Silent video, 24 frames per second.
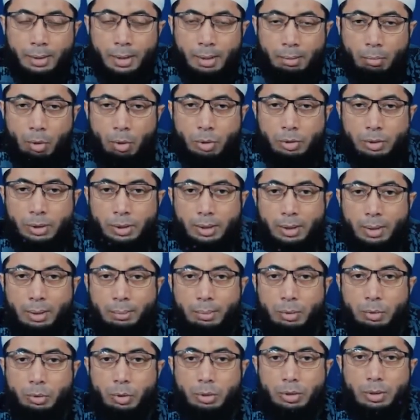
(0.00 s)
Bahwasanya
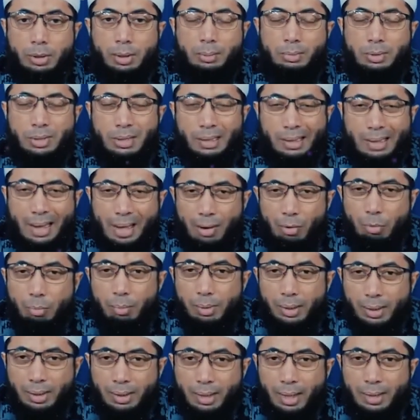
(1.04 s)
Nabi SAW selalu
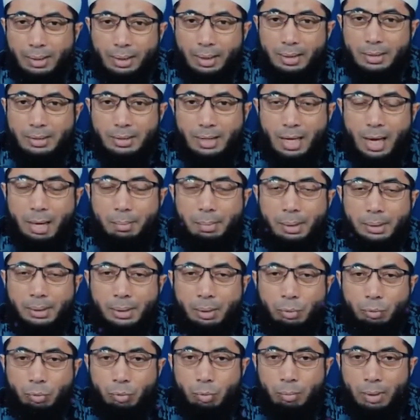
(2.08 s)
menekankan
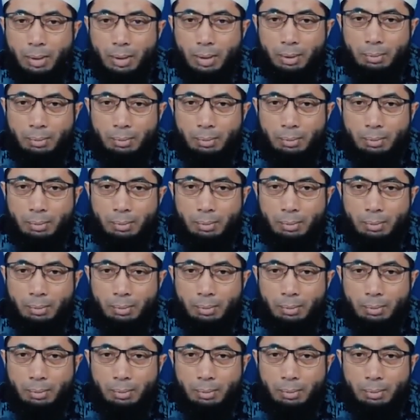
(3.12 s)
sahabatnya untuk